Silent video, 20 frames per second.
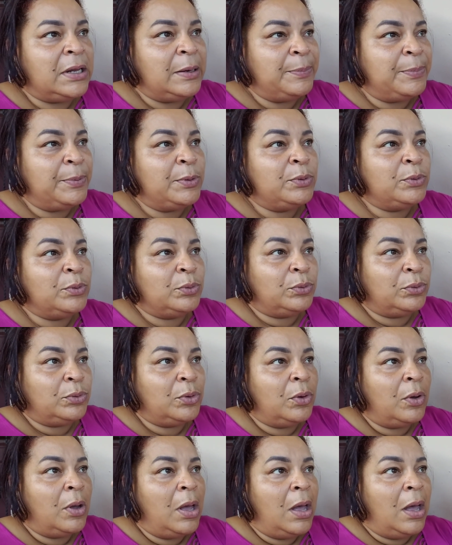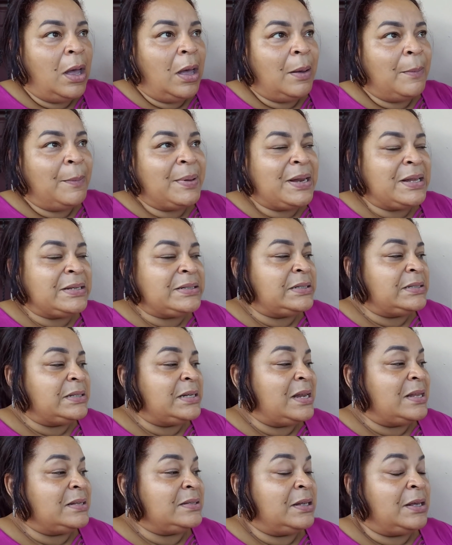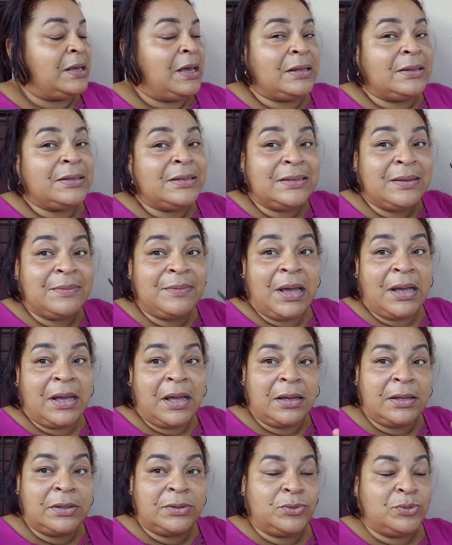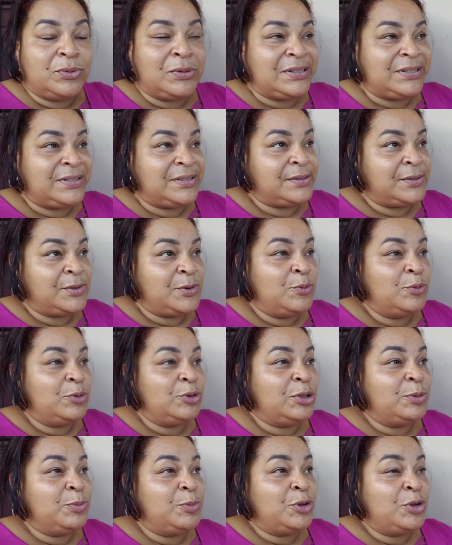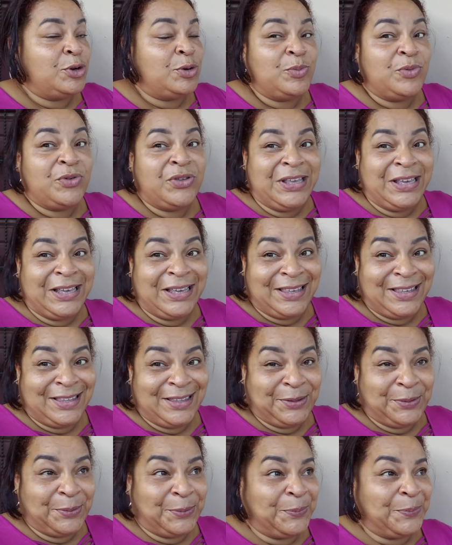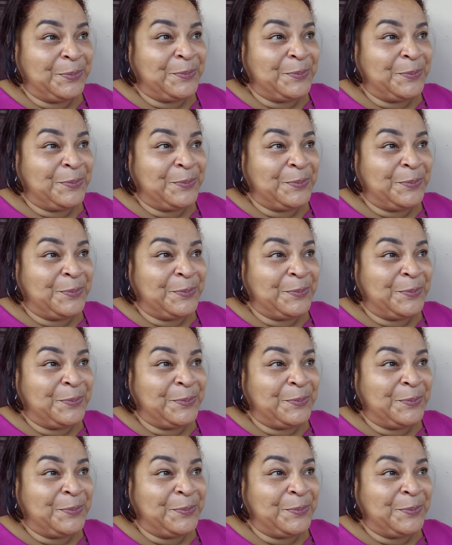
producto para hacerse las cejas. Dice Bianca que esto es lo último de los muñequitos.